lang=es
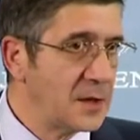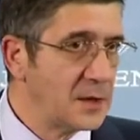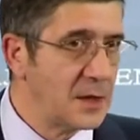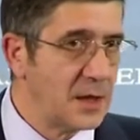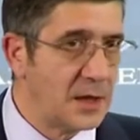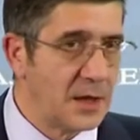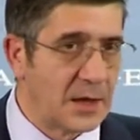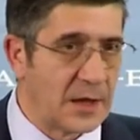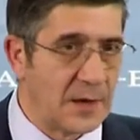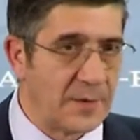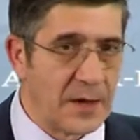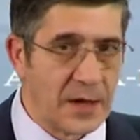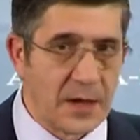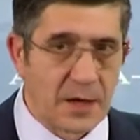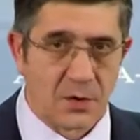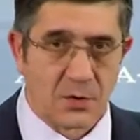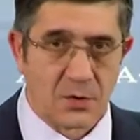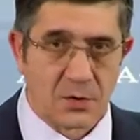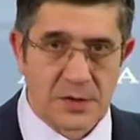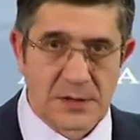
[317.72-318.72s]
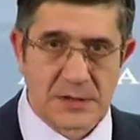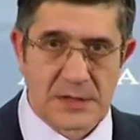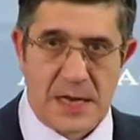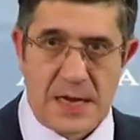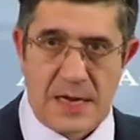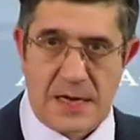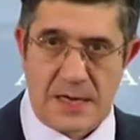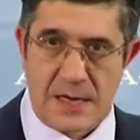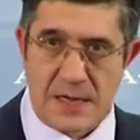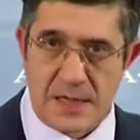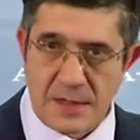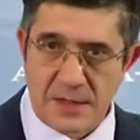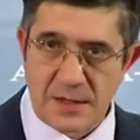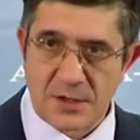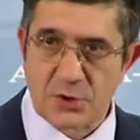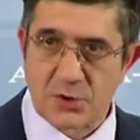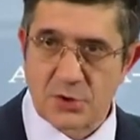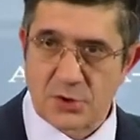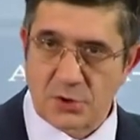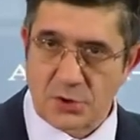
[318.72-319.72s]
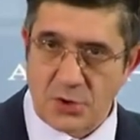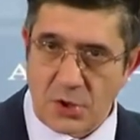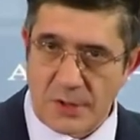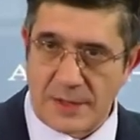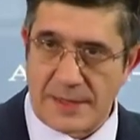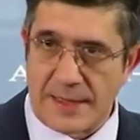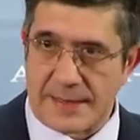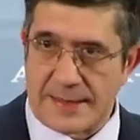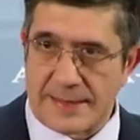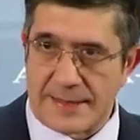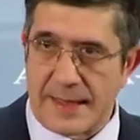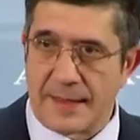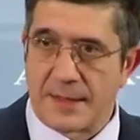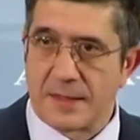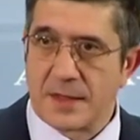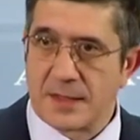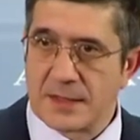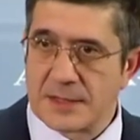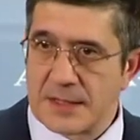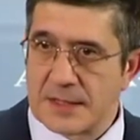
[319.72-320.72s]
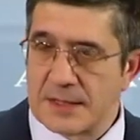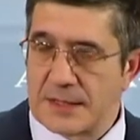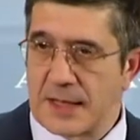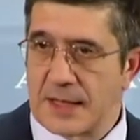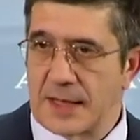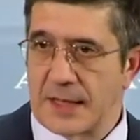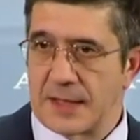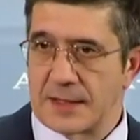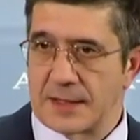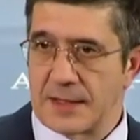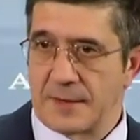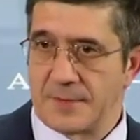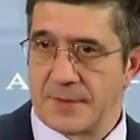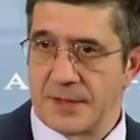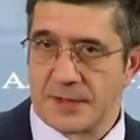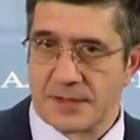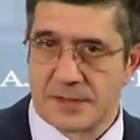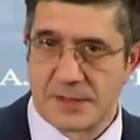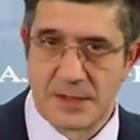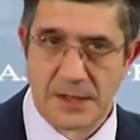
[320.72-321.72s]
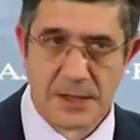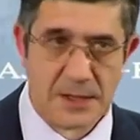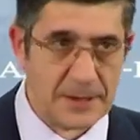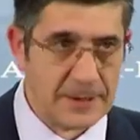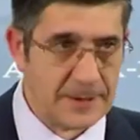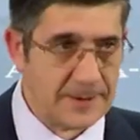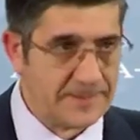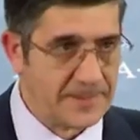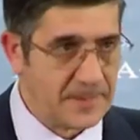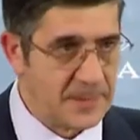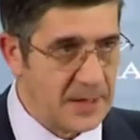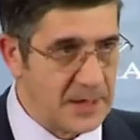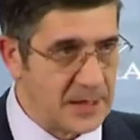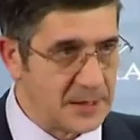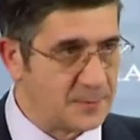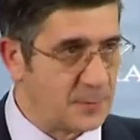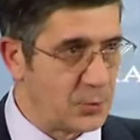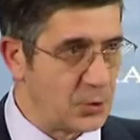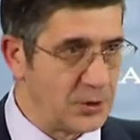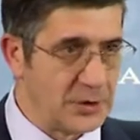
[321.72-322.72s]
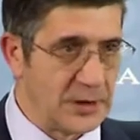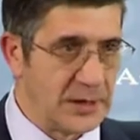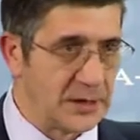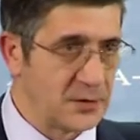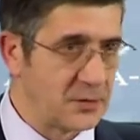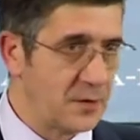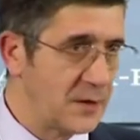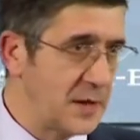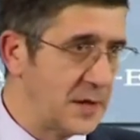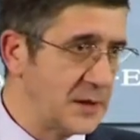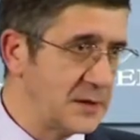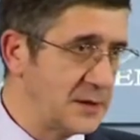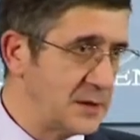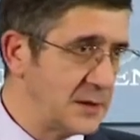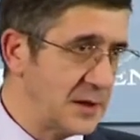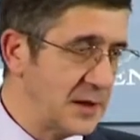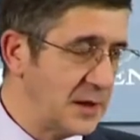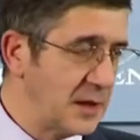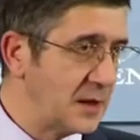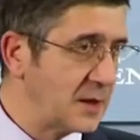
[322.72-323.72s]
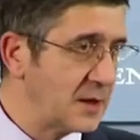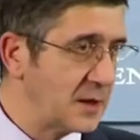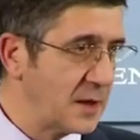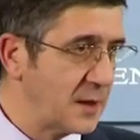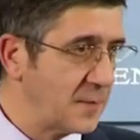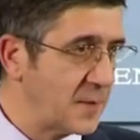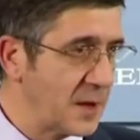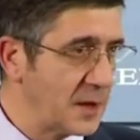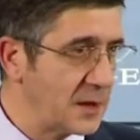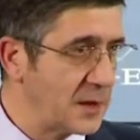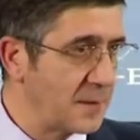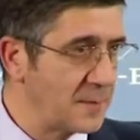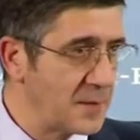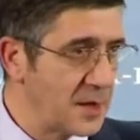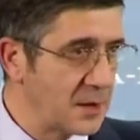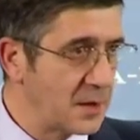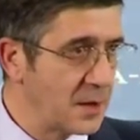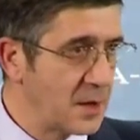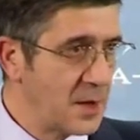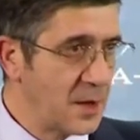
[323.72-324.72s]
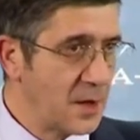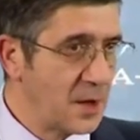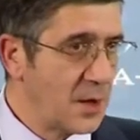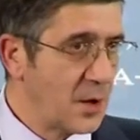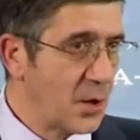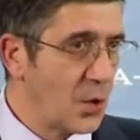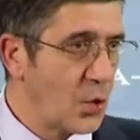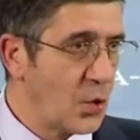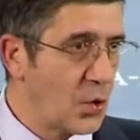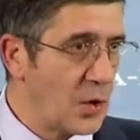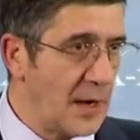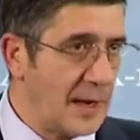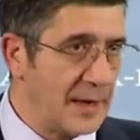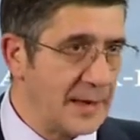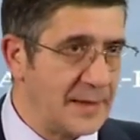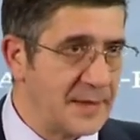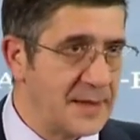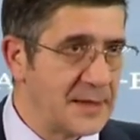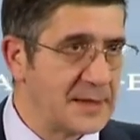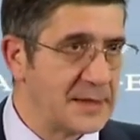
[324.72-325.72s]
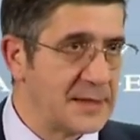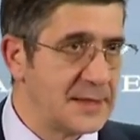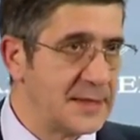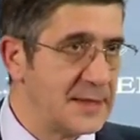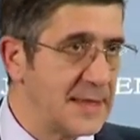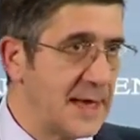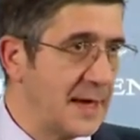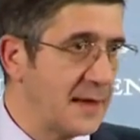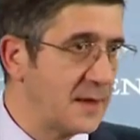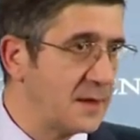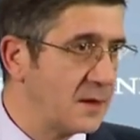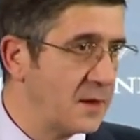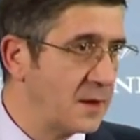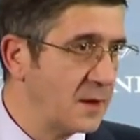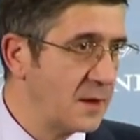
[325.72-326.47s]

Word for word: tiene que ver con esa red de solidaridad que se teje a través de las políticas sociales y tiene que ver también con la necesidad